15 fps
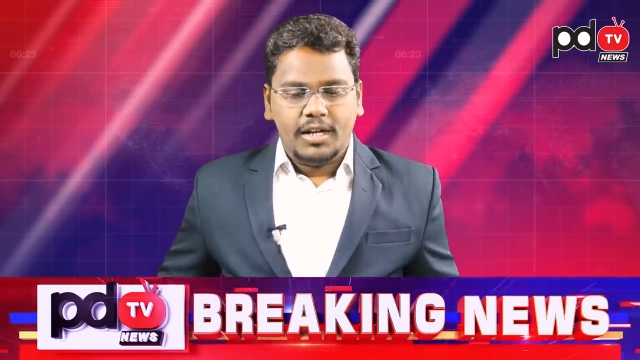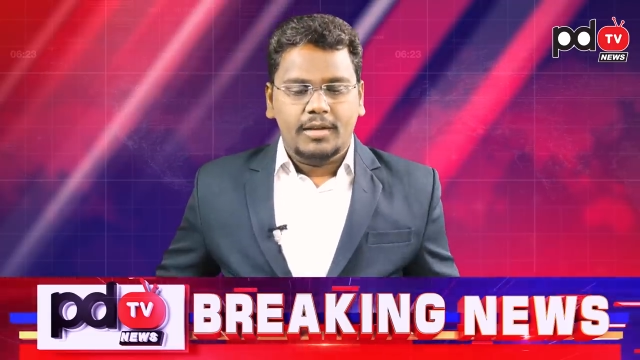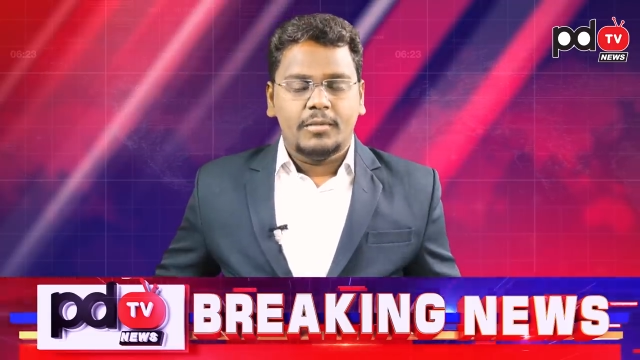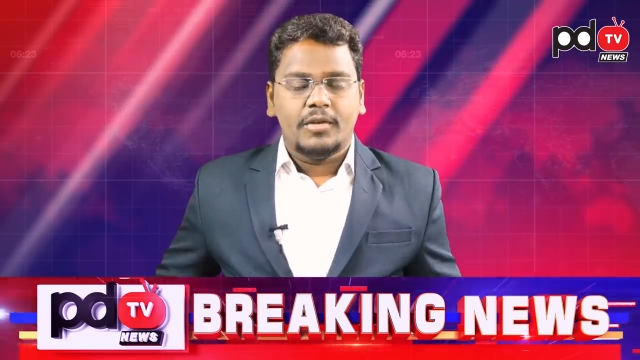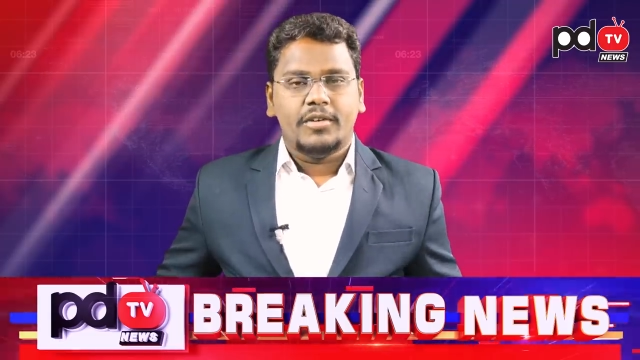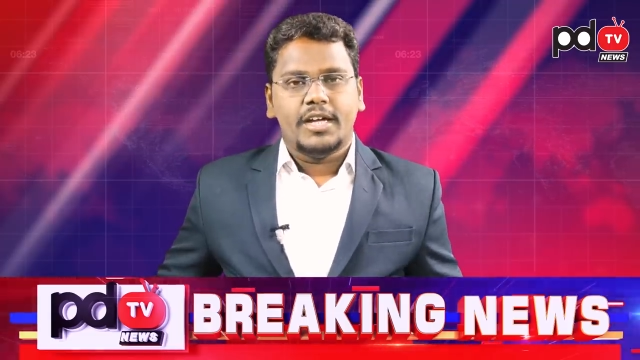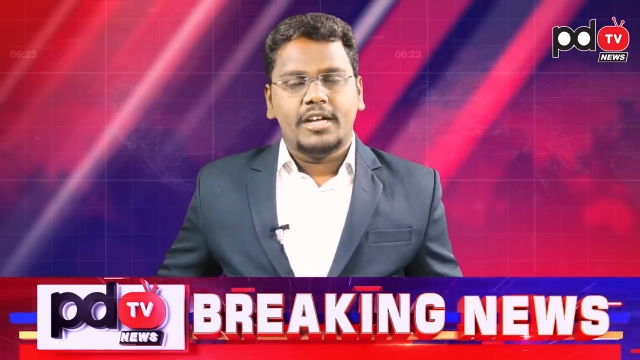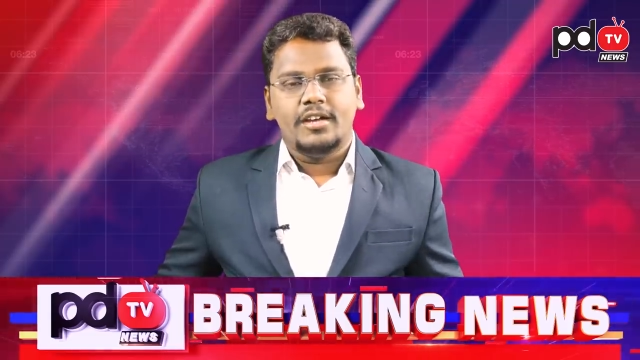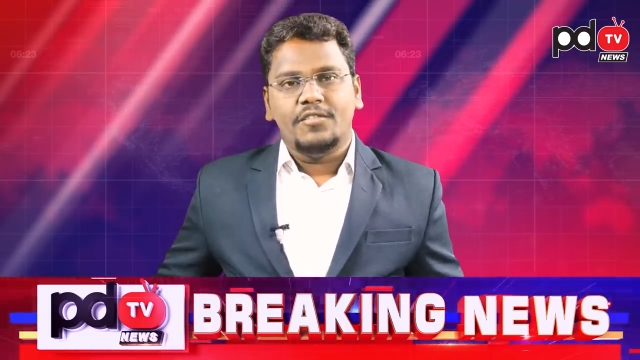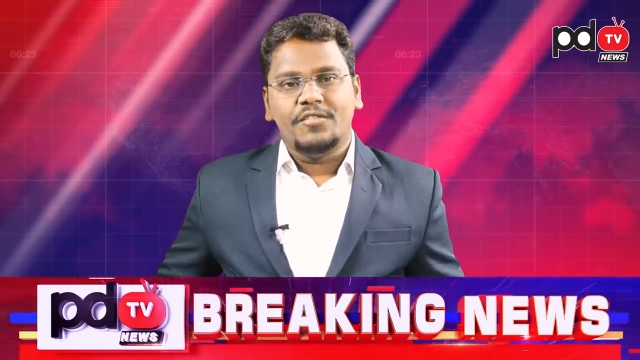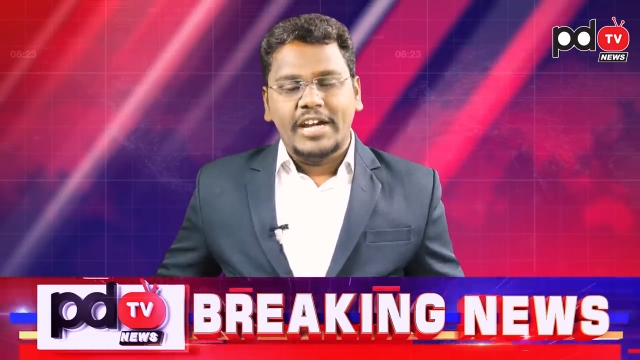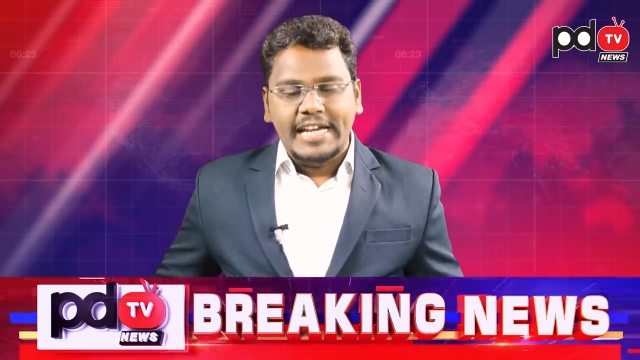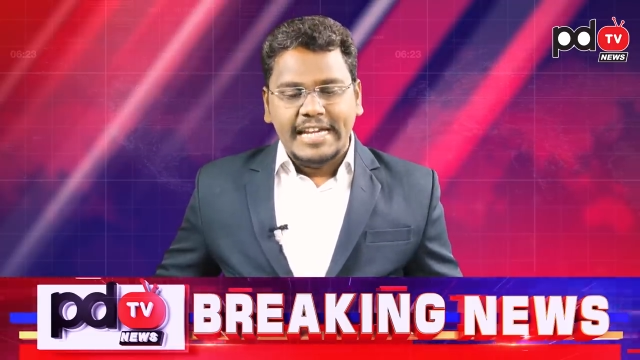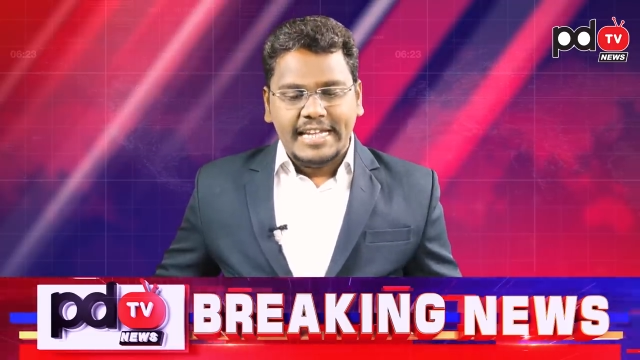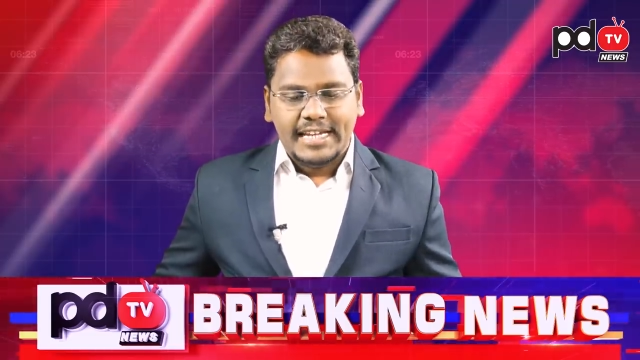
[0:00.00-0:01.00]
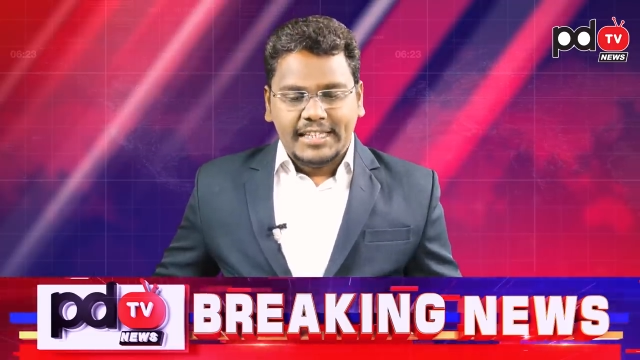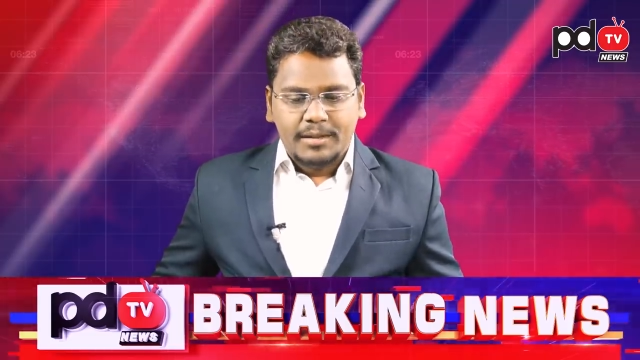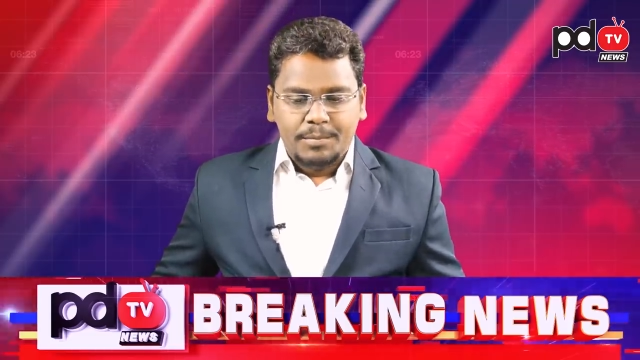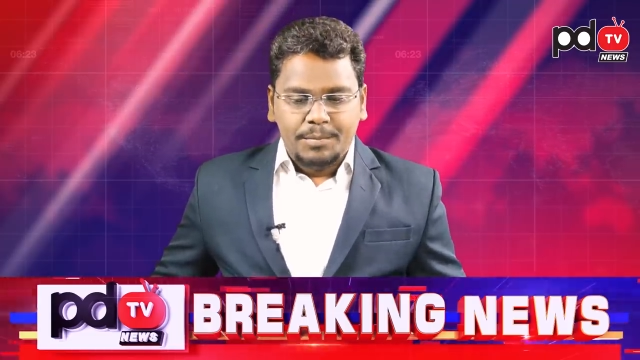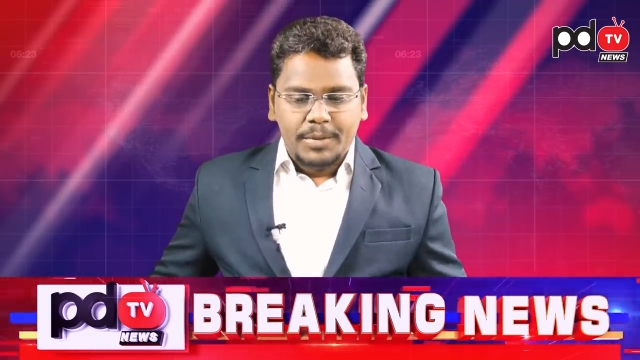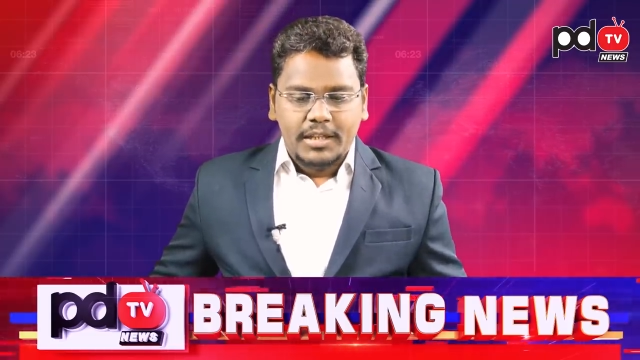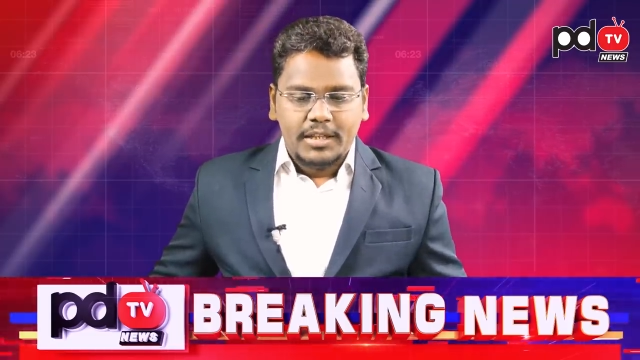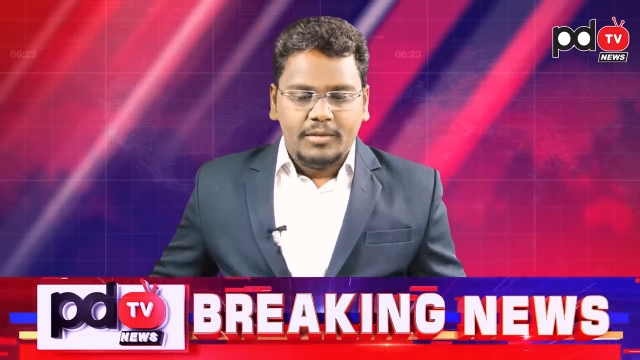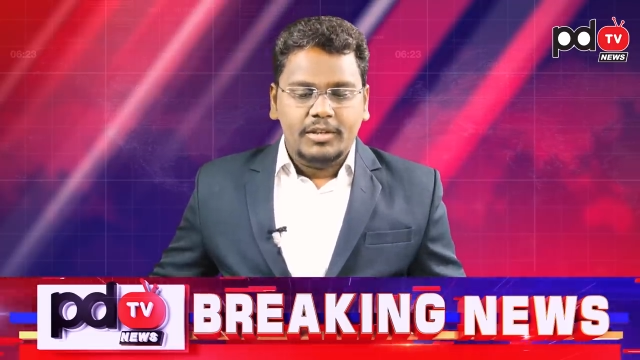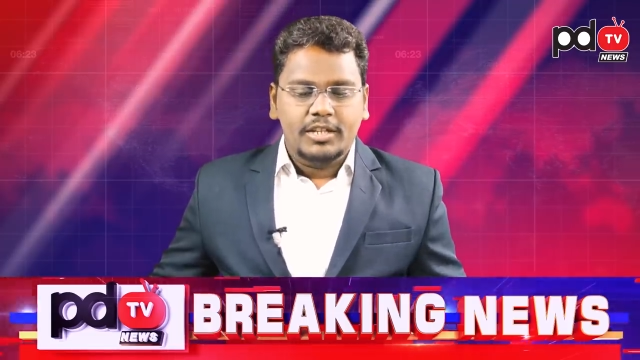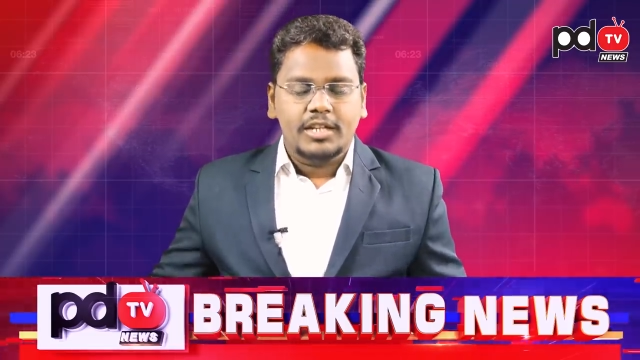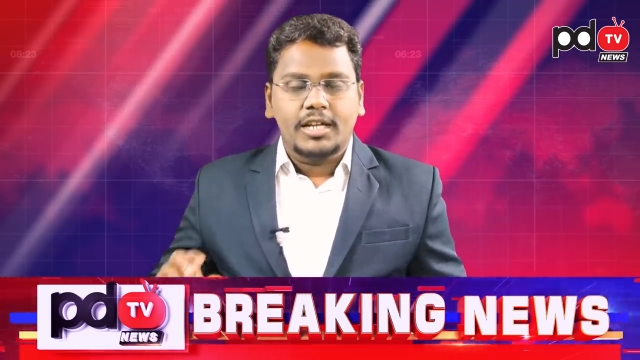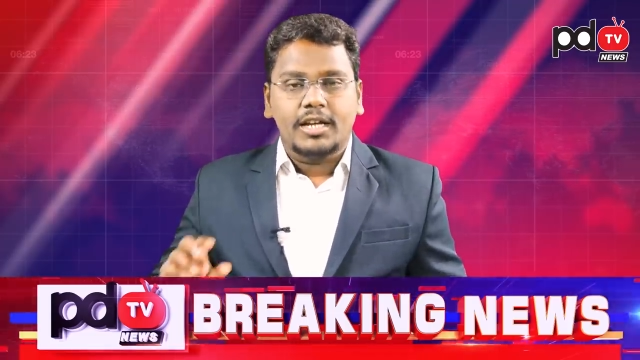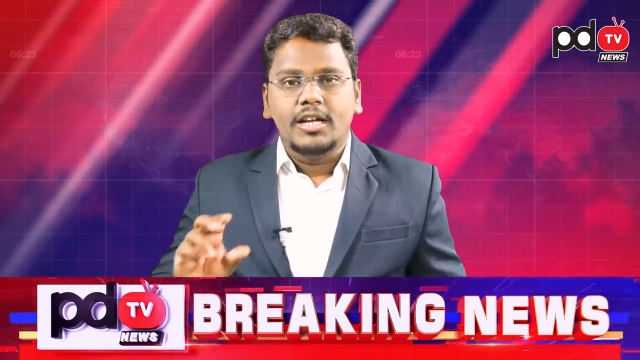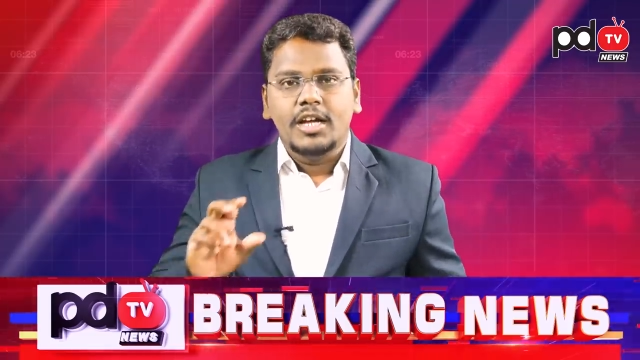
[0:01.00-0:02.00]
అమ్మవారి వెండి రథం
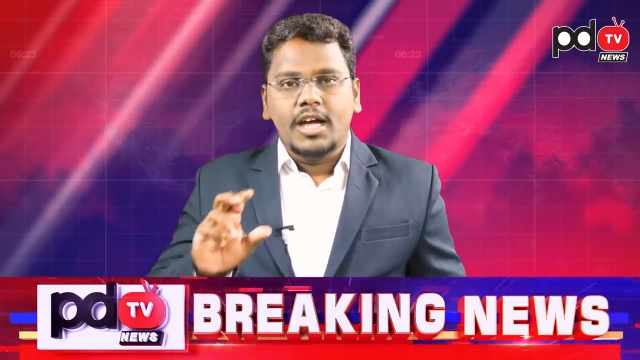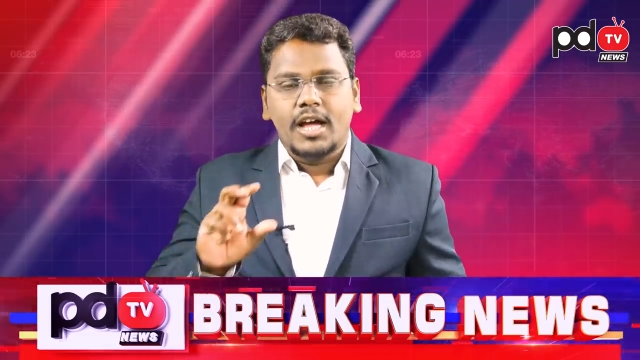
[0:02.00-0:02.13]
పేదమైన